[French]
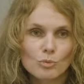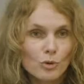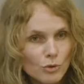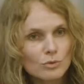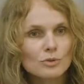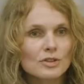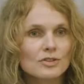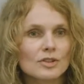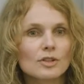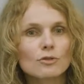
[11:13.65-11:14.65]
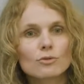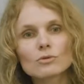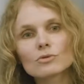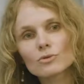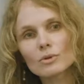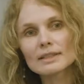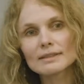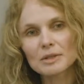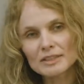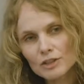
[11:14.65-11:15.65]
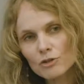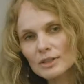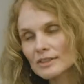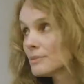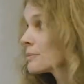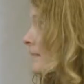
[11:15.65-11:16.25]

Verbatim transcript: pendant l'unité sur, sur la thématique choisie.